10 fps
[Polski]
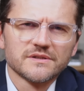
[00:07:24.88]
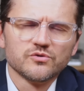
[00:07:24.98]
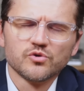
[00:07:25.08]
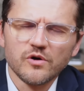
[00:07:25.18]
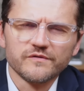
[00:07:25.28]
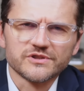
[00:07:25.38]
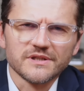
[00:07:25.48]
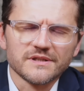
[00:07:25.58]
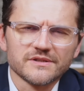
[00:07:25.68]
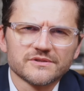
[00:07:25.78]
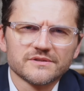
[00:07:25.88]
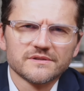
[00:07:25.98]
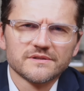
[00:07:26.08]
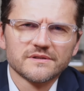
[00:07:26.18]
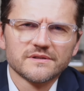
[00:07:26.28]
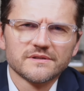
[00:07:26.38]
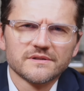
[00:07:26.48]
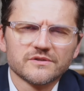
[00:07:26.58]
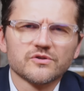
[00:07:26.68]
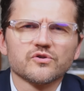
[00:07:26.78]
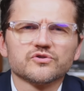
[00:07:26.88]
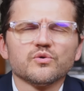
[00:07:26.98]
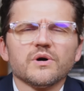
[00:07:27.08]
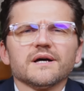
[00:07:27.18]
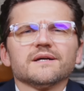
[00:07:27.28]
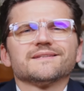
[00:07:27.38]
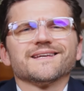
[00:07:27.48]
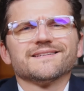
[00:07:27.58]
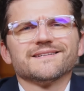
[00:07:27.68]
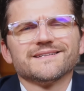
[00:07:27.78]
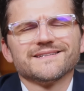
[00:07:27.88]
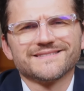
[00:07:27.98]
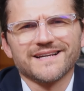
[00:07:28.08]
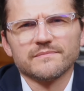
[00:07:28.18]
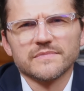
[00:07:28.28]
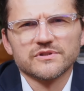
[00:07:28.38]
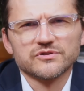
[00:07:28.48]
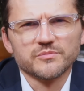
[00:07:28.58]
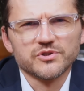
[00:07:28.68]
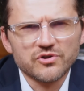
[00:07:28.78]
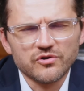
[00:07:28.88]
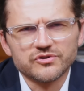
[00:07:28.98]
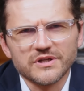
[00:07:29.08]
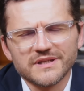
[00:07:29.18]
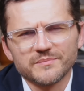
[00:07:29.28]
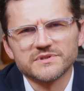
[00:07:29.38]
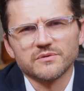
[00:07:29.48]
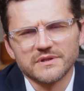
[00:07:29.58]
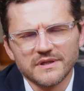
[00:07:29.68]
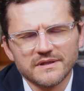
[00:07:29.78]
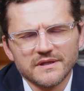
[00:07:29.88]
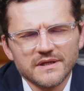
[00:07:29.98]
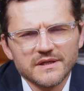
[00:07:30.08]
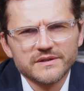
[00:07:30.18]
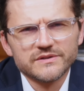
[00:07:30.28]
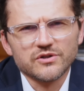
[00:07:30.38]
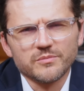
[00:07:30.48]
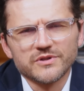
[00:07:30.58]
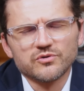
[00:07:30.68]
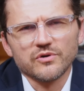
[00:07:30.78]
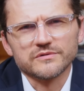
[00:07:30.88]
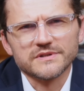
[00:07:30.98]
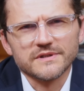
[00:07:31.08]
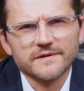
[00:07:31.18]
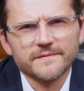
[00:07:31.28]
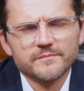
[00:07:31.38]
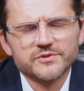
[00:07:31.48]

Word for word: Duchowy szantaż. Kto go słucha, ten sam sobie szkodzi, jak napisał jeden z komentujących.